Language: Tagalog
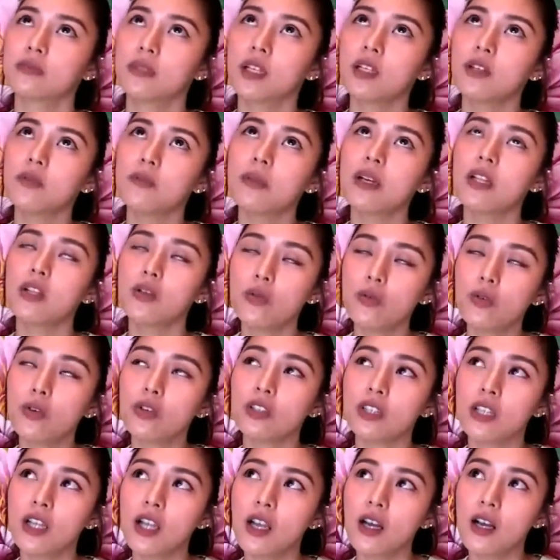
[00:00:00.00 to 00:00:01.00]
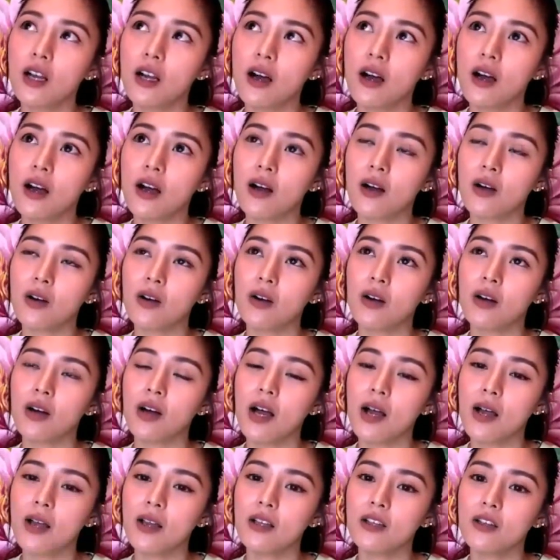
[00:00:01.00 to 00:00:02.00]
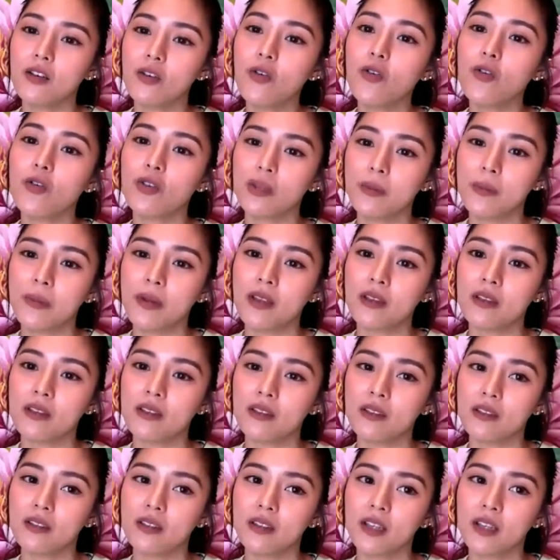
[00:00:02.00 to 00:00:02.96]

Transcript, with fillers: Nal- malungkot talaga. Ah, oo naman.